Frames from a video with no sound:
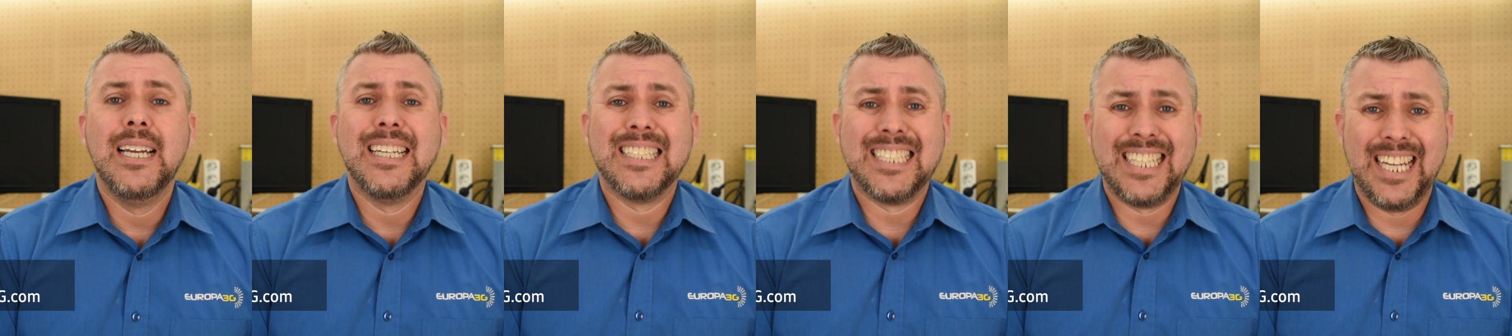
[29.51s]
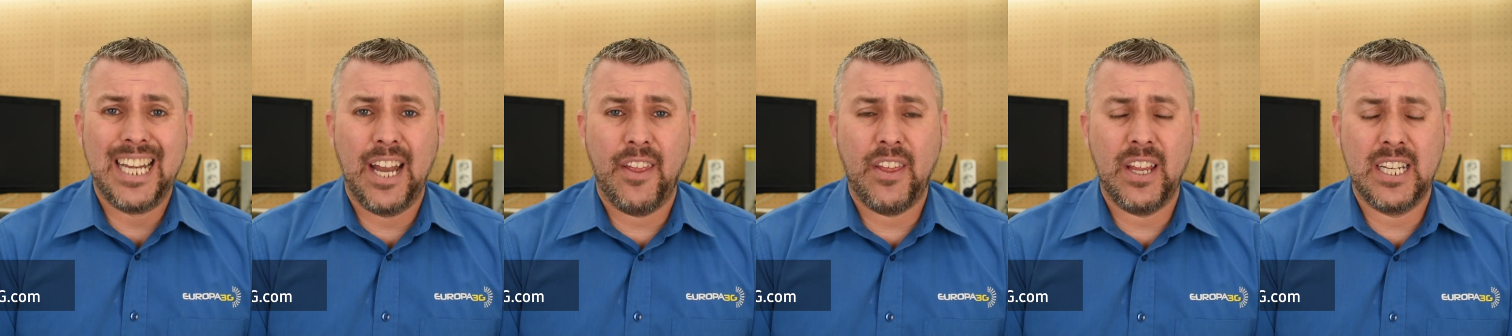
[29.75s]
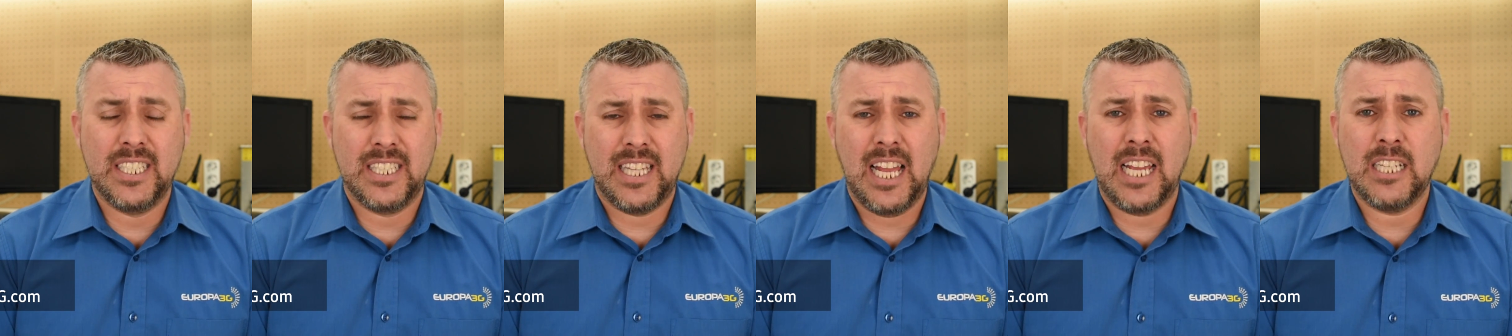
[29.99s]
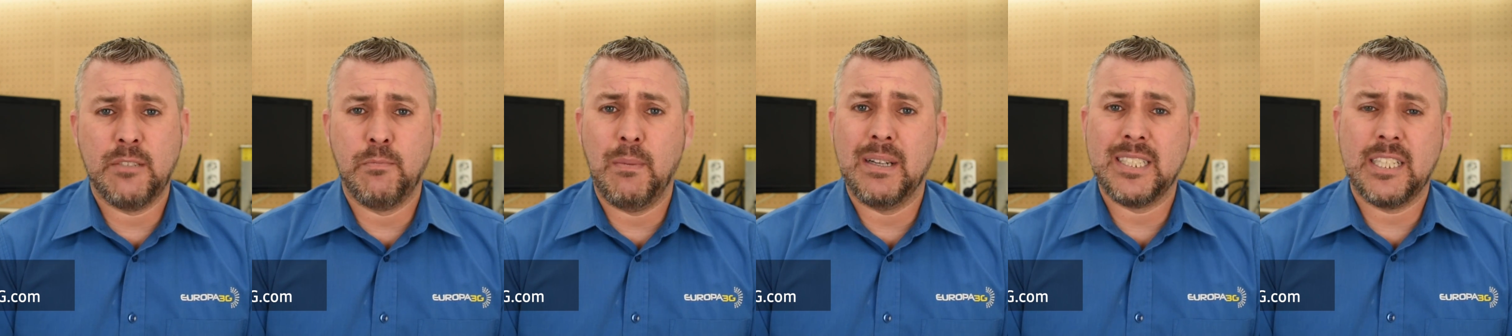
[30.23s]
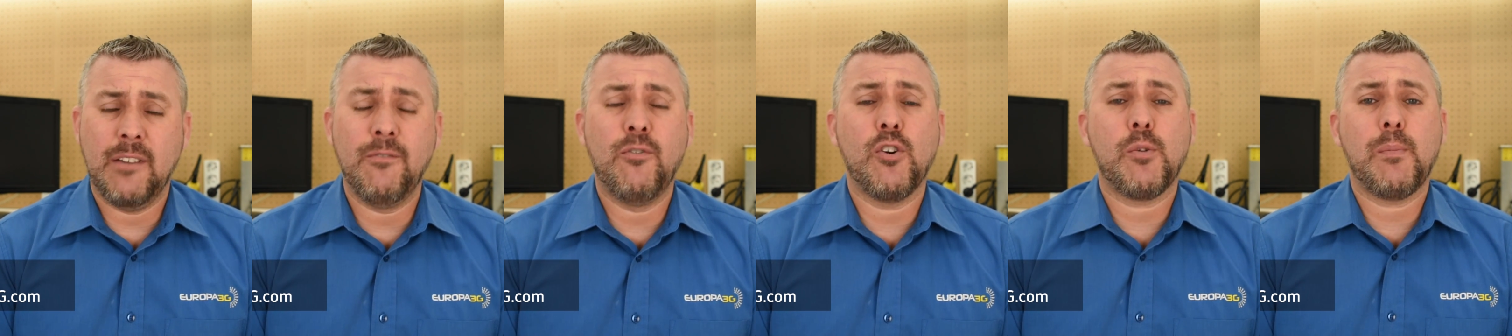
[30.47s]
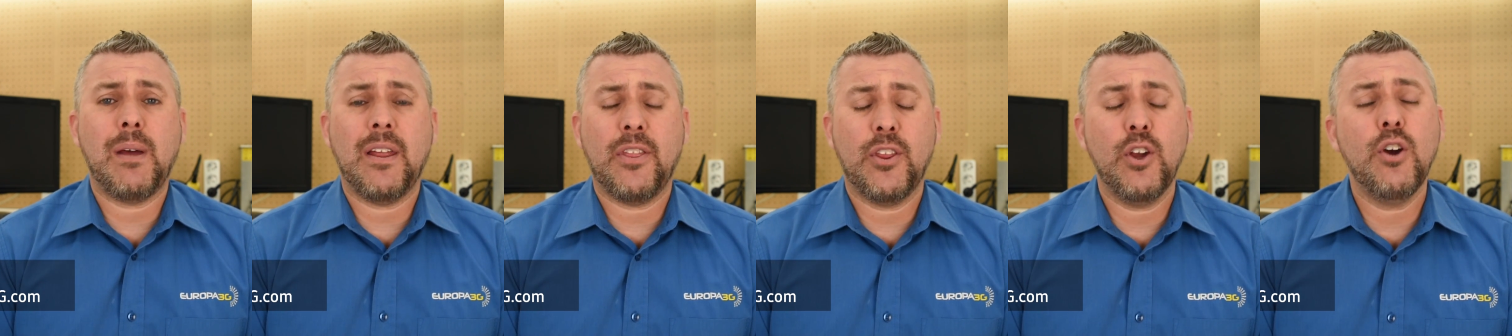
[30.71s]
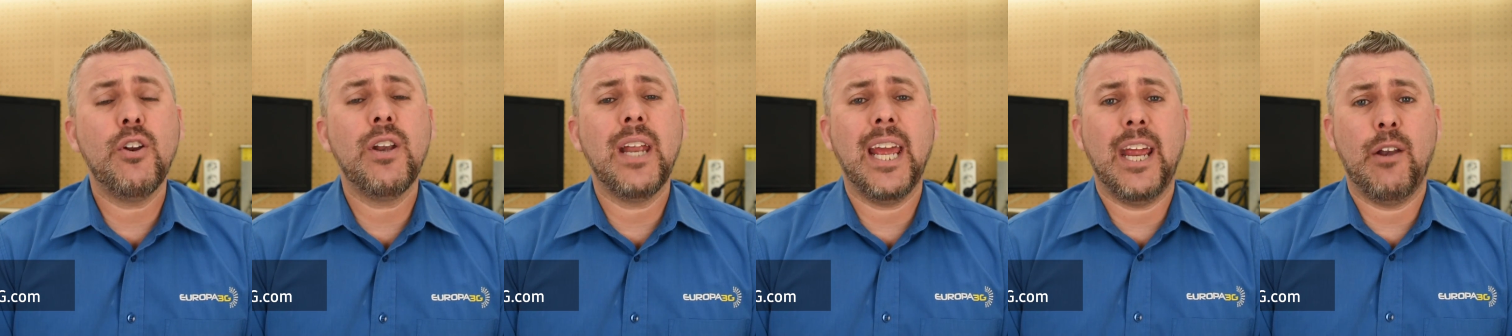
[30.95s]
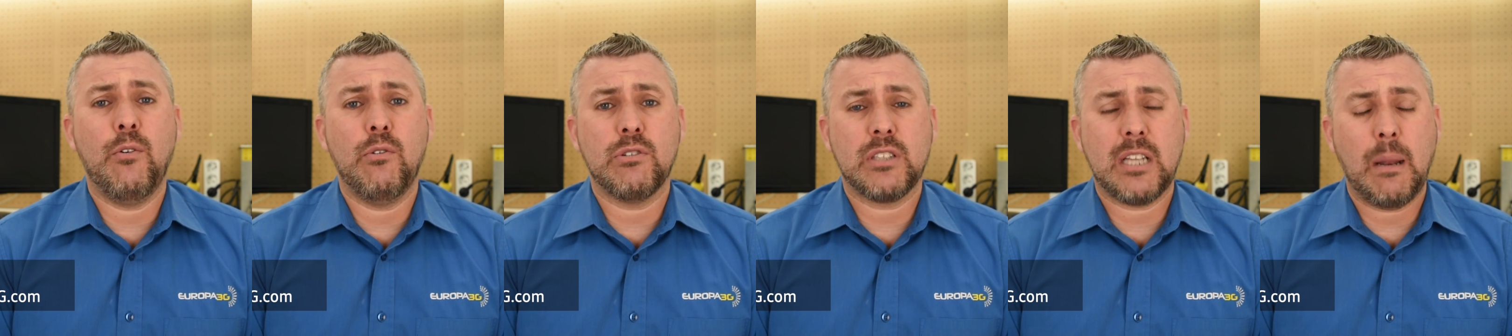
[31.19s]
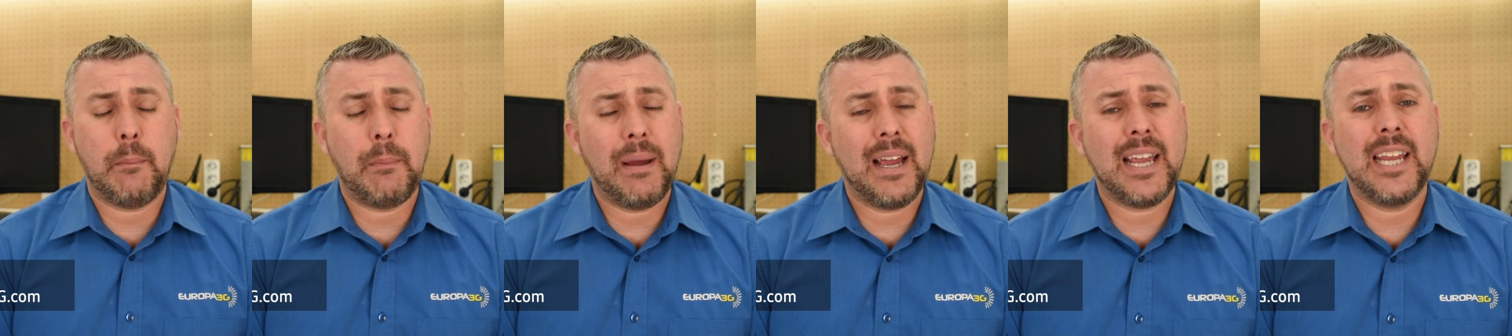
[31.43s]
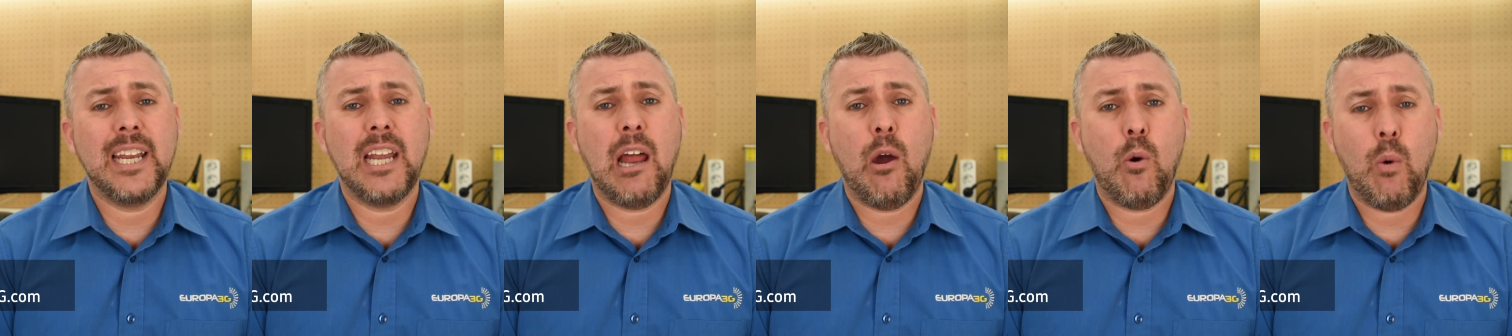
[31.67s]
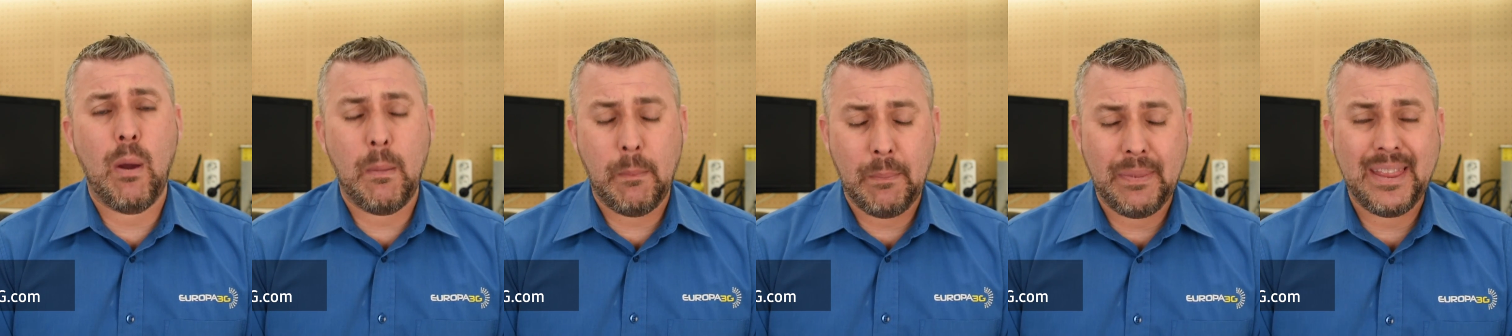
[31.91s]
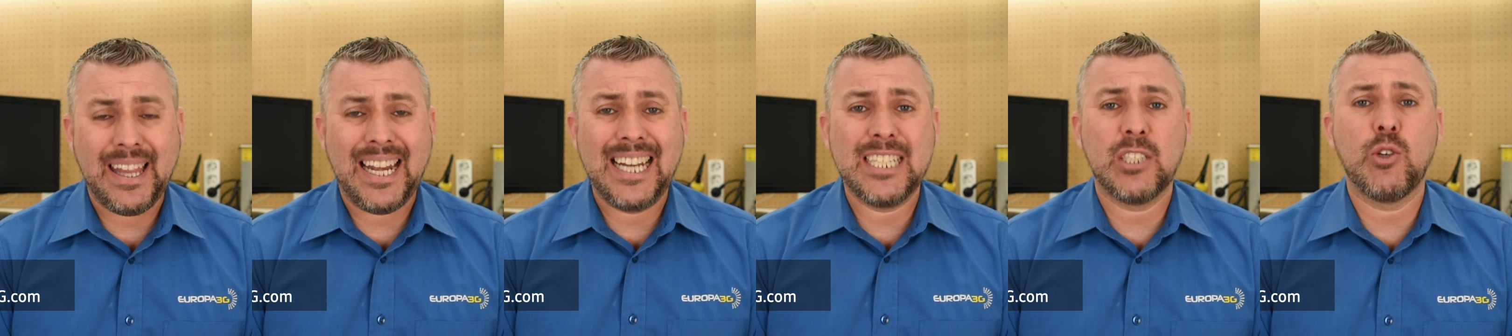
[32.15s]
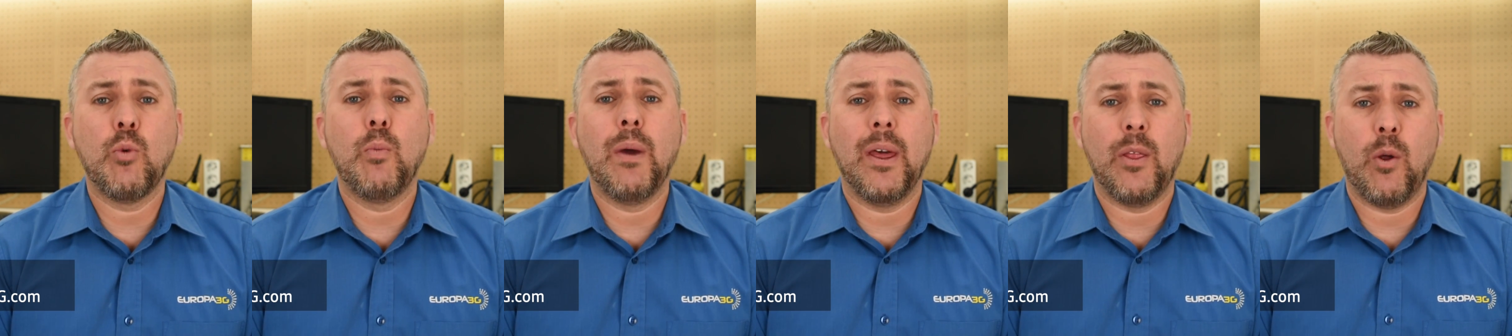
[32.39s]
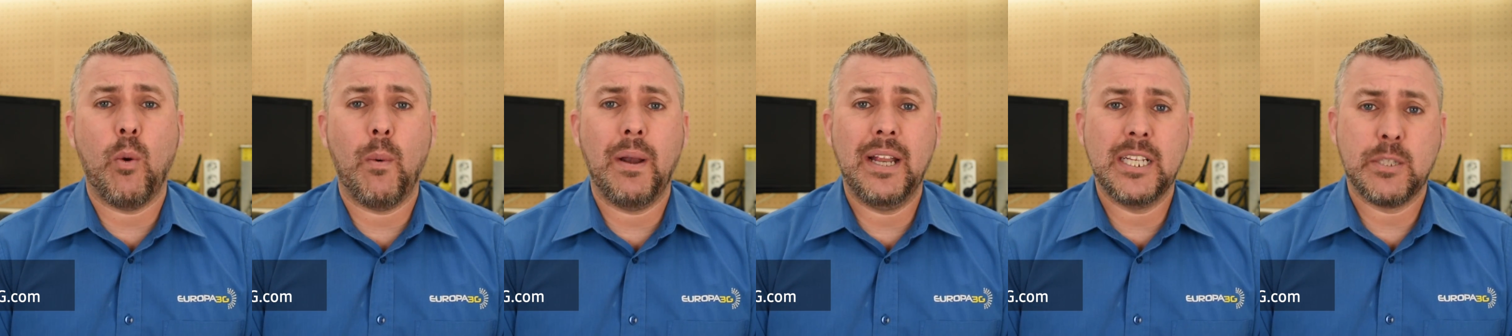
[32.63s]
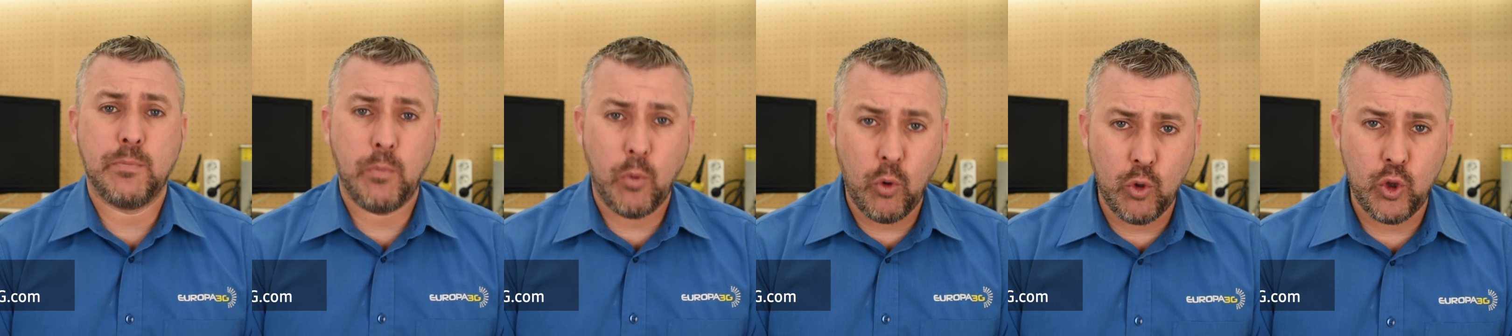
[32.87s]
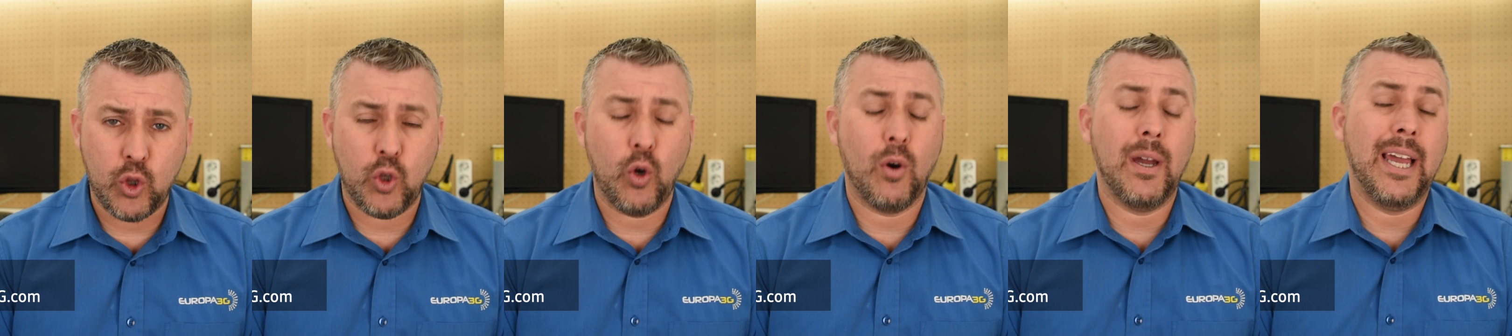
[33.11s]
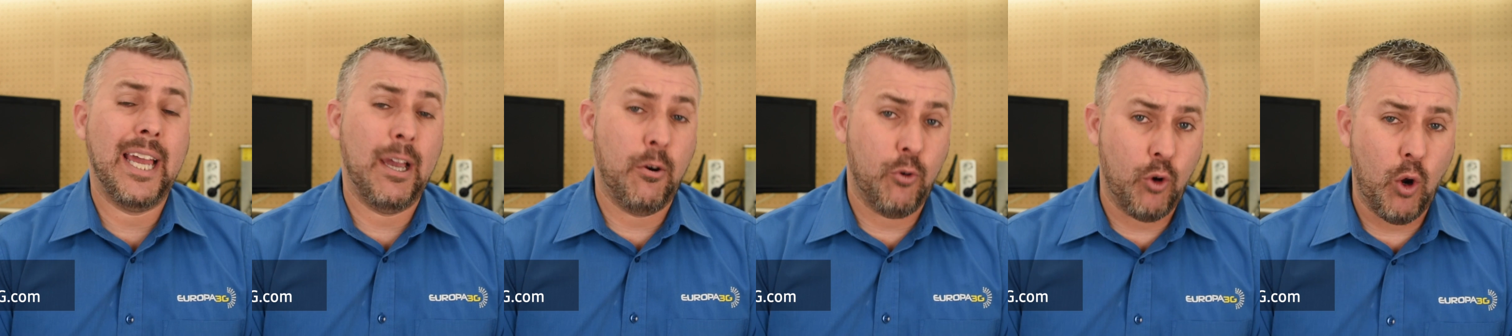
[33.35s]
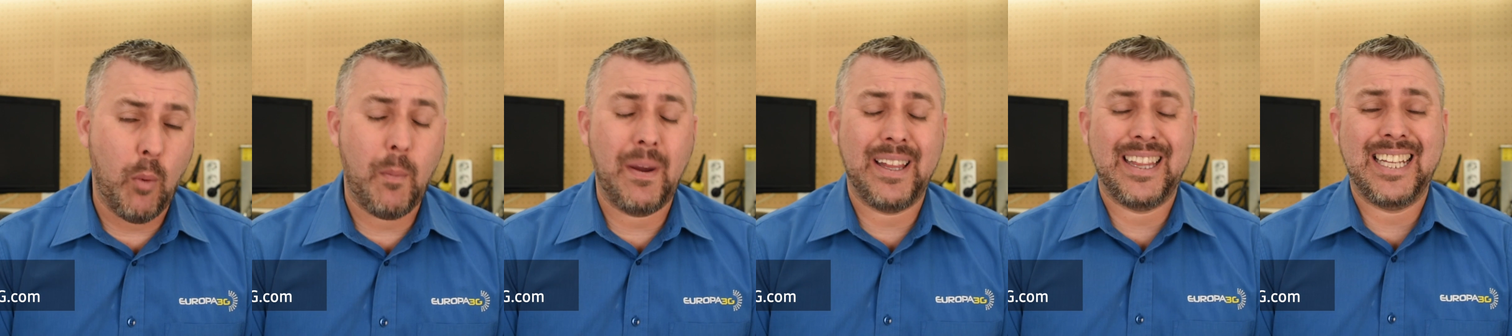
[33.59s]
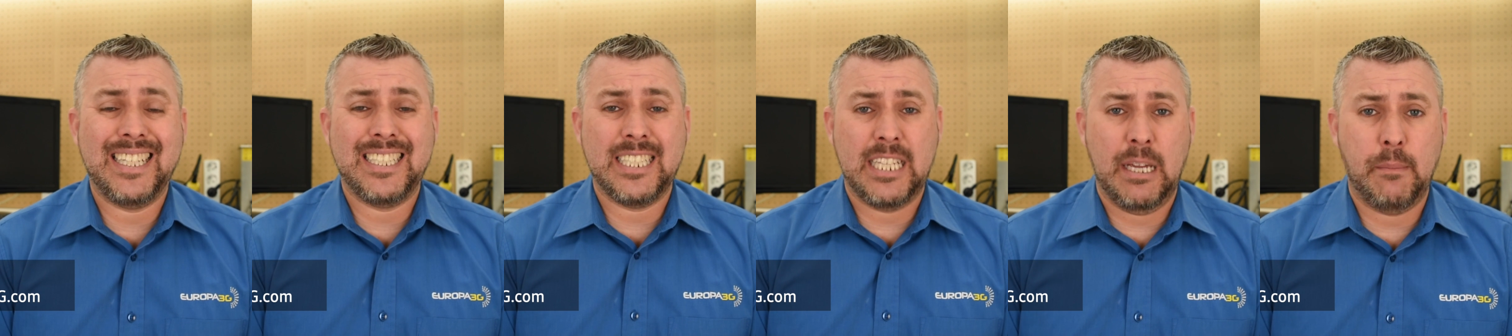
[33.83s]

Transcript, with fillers: Si necesitáis más información, en nuestra página web wwweuropa